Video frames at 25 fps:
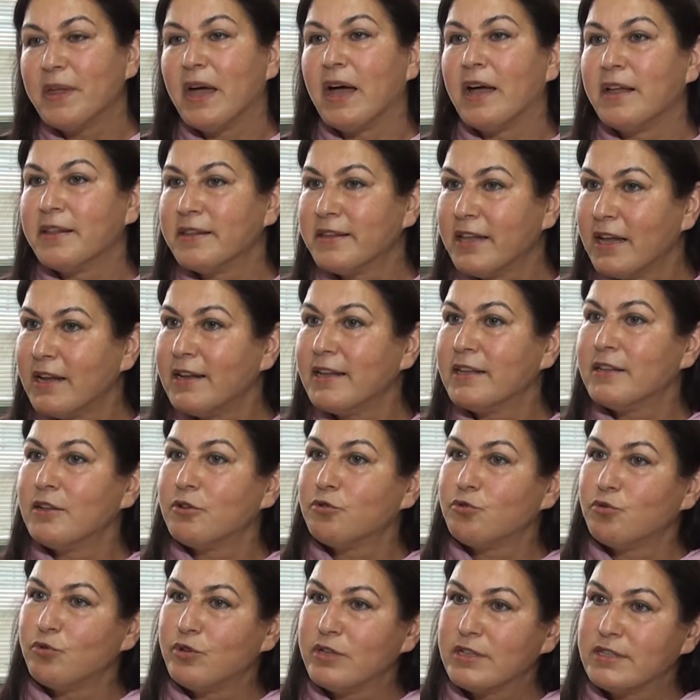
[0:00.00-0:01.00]

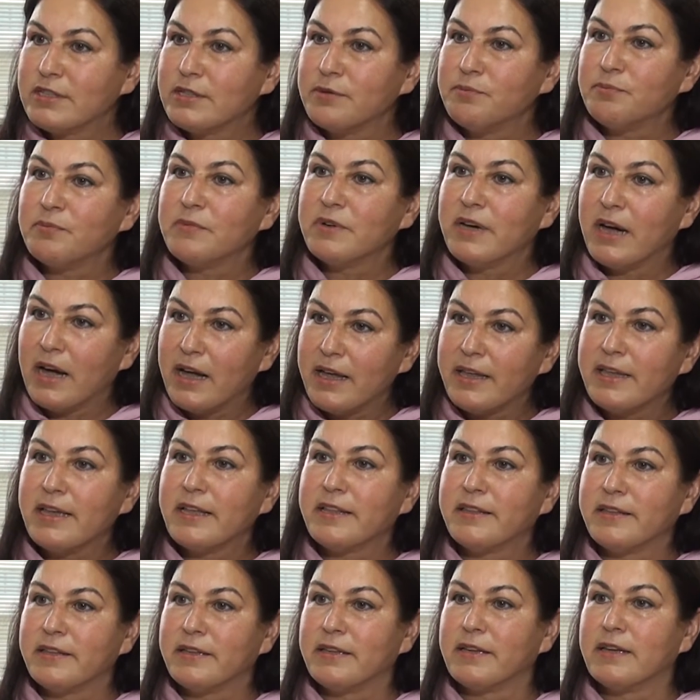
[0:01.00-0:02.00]
Antalya'da turizm gayet